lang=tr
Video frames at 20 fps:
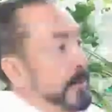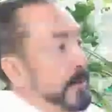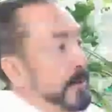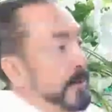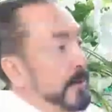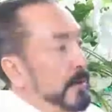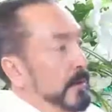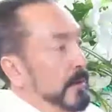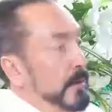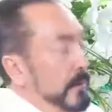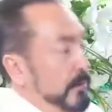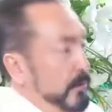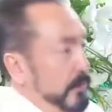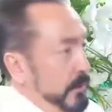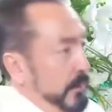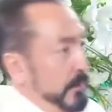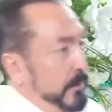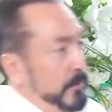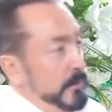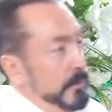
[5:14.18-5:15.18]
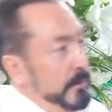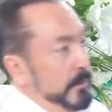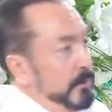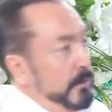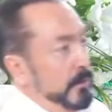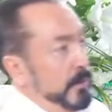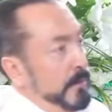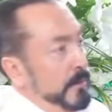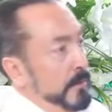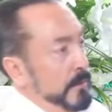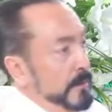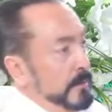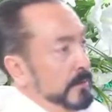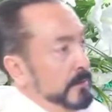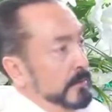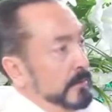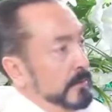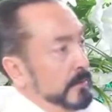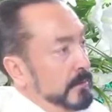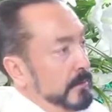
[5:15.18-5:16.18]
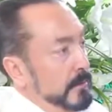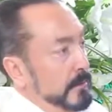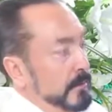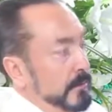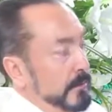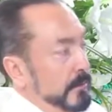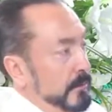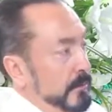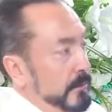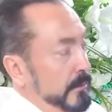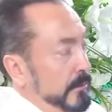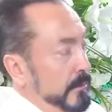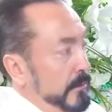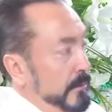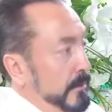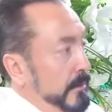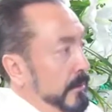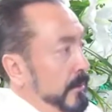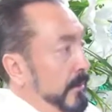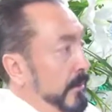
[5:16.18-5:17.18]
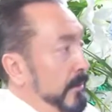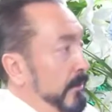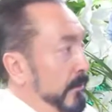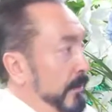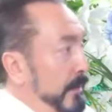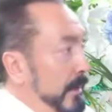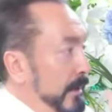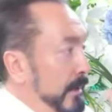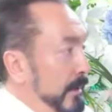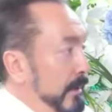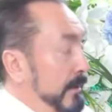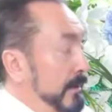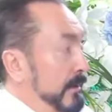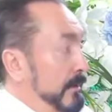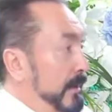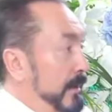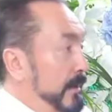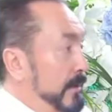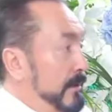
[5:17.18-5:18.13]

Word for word: yemini. Çünkü yemininden ölemez. Ve